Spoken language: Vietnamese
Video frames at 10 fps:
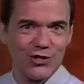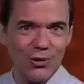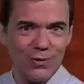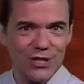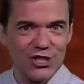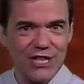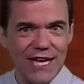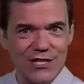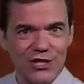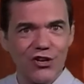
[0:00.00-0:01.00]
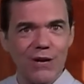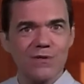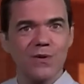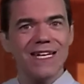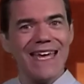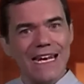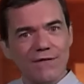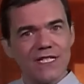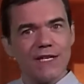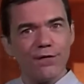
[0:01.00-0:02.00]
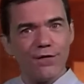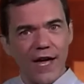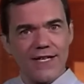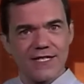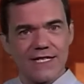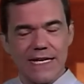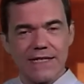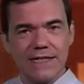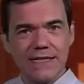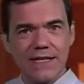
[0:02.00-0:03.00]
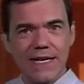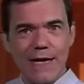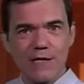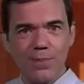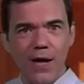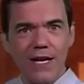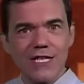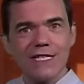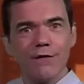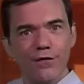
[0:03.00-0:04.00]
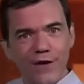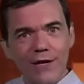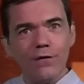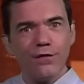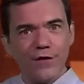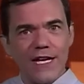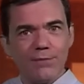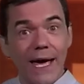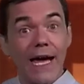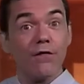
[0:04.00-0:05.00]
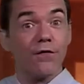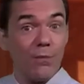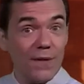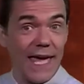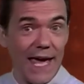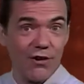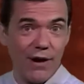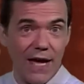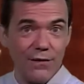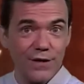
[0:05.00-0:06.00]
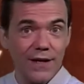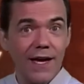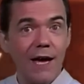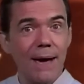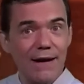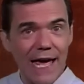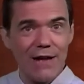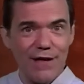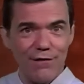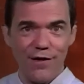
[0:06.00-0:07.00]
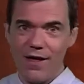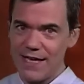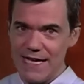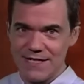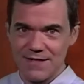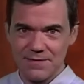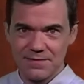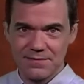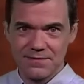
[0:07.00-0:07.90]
Banks đang thử điều khiển máy bay với loại cần điều khiển vừa được phát minh, cho phép phi công cảm nhận được phản hồi từ máy bay về cách họ điều khiển